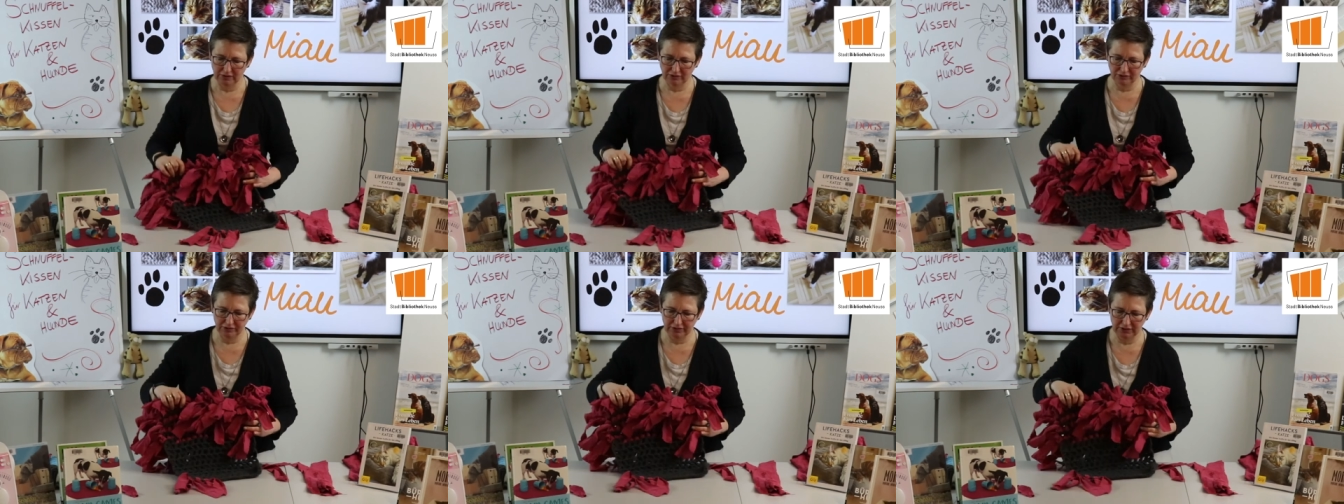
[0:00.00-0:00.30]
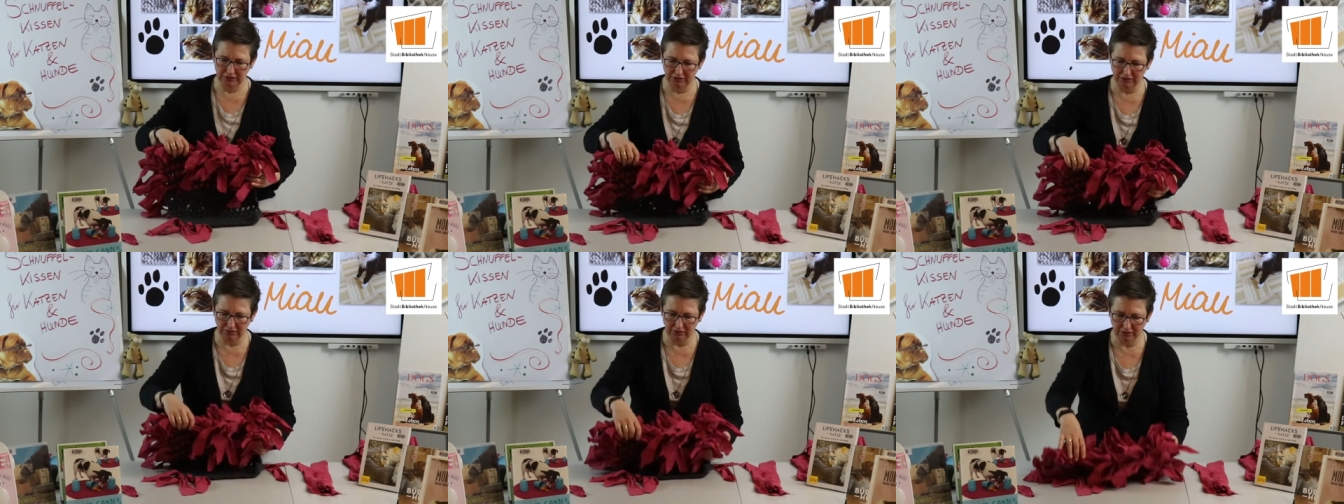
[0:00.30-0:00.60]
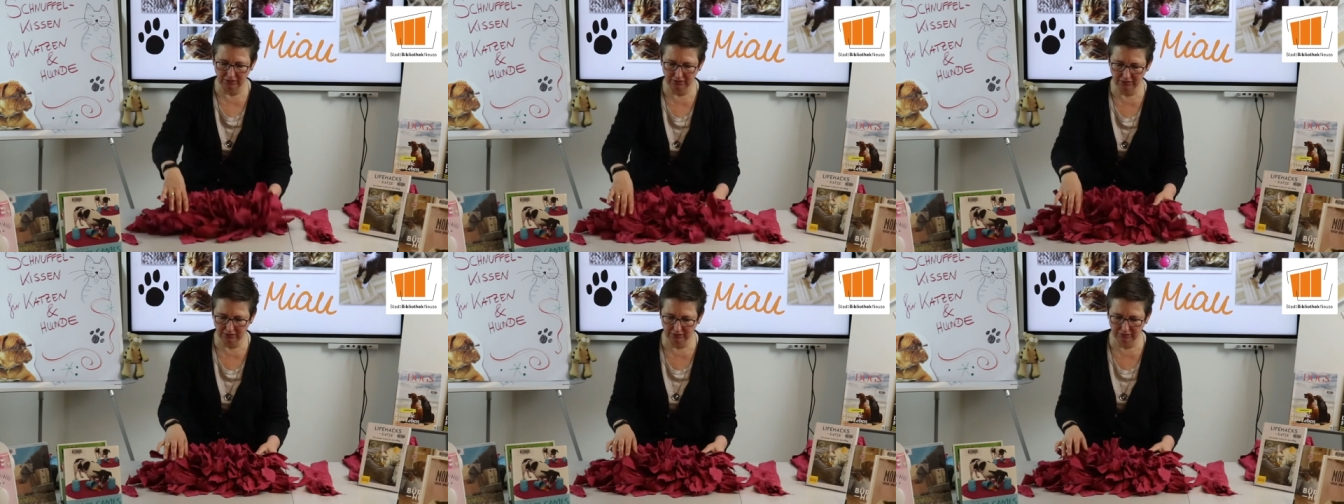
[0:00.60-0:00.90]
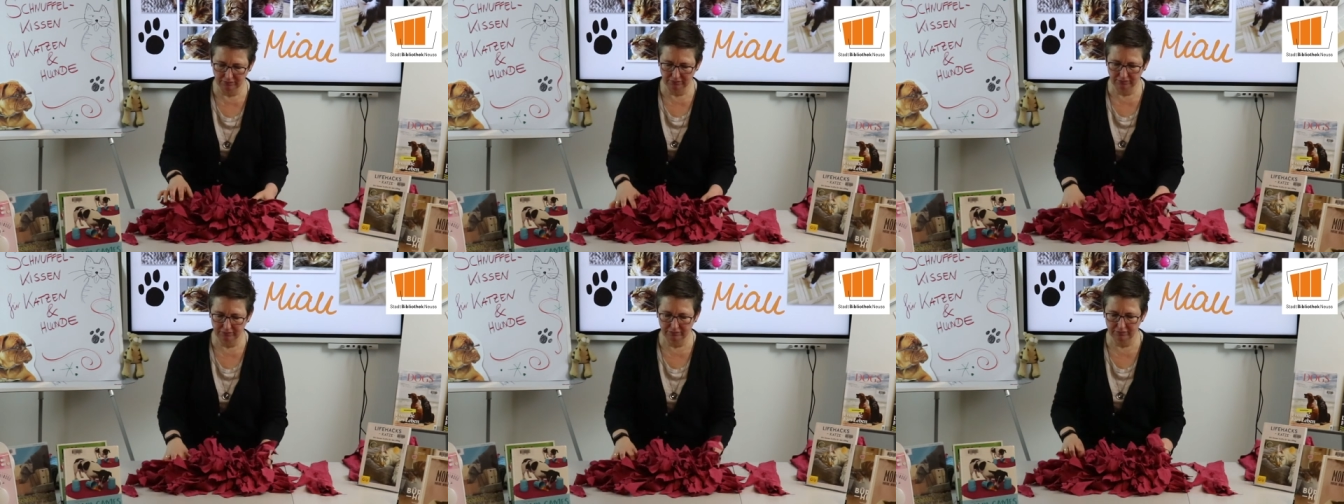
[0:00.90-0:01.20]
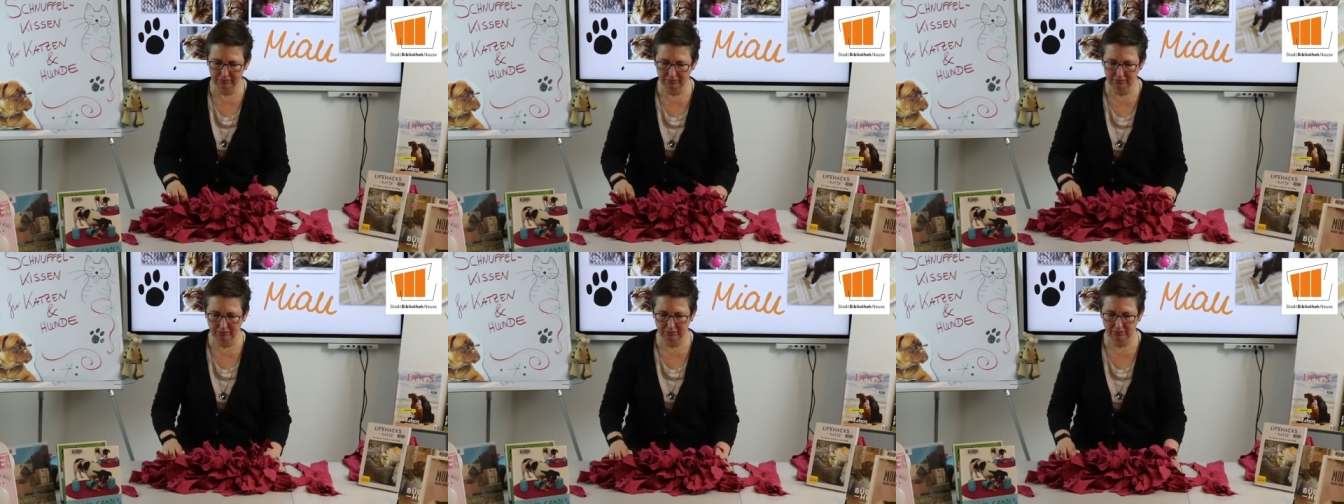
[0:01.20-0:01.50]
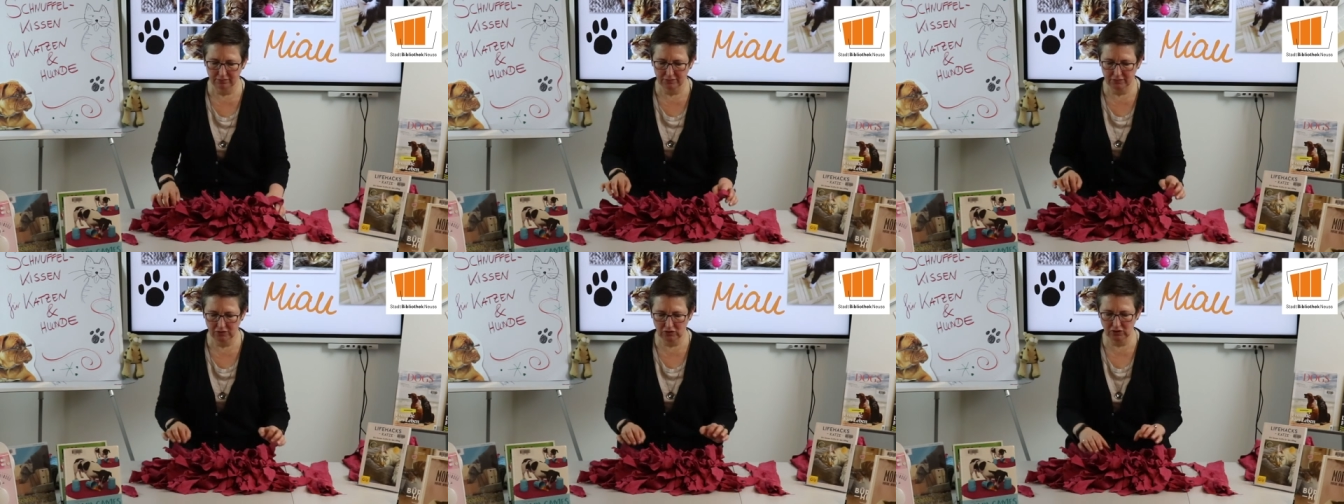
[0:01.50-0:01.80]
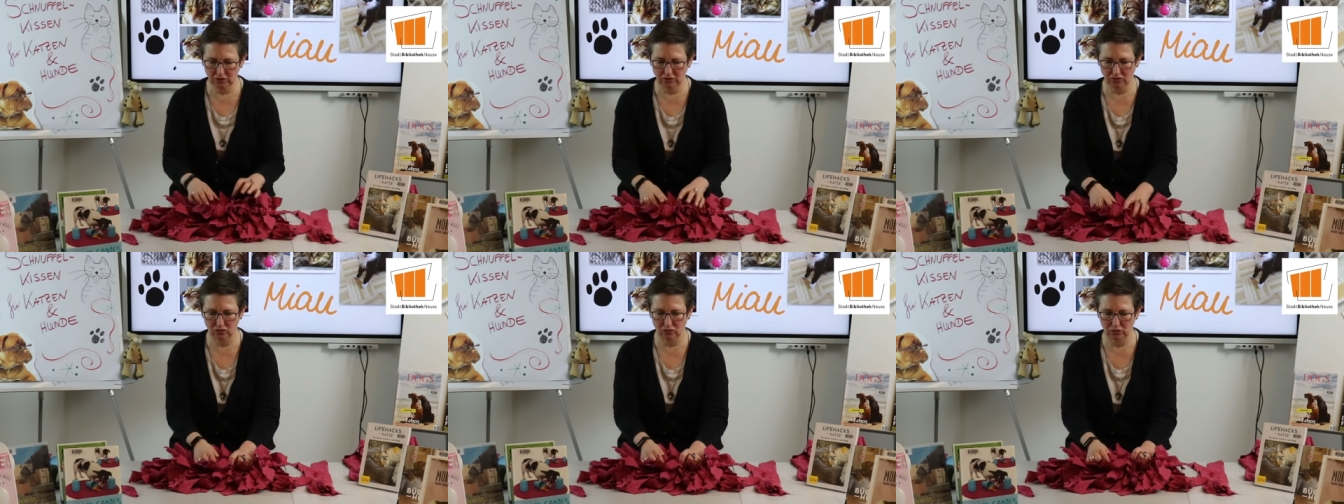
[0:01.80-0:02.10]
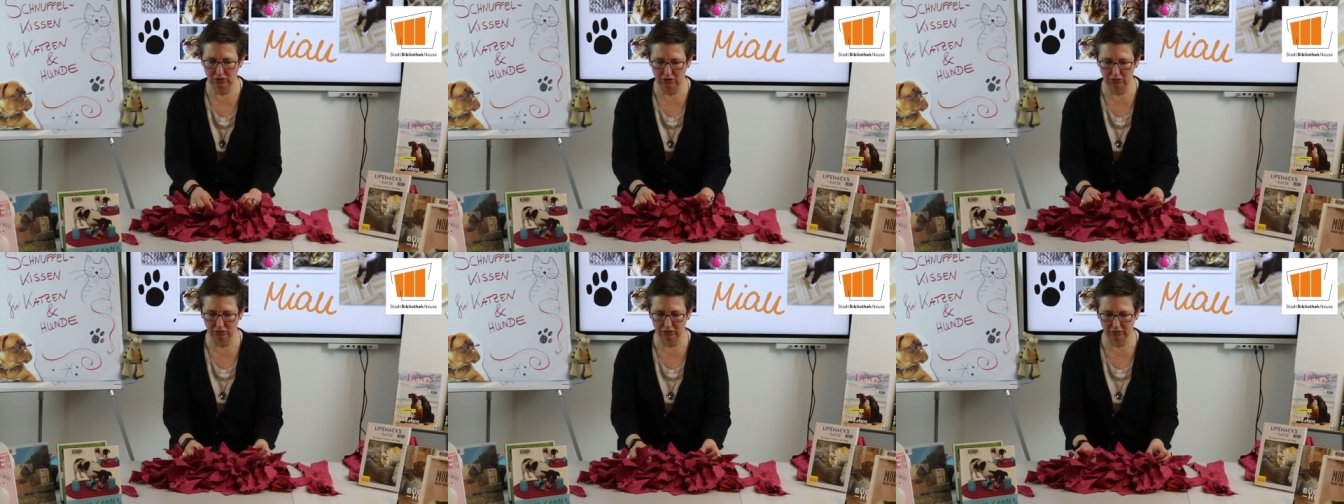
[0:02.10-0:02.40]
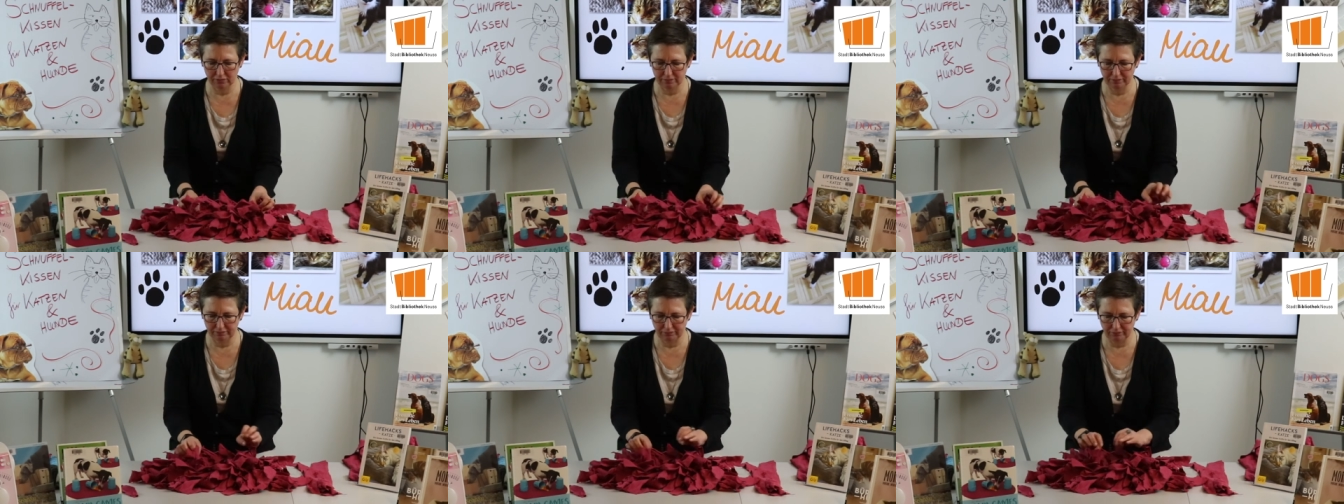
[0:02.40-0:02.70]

es fertig ist, sieht es so aus.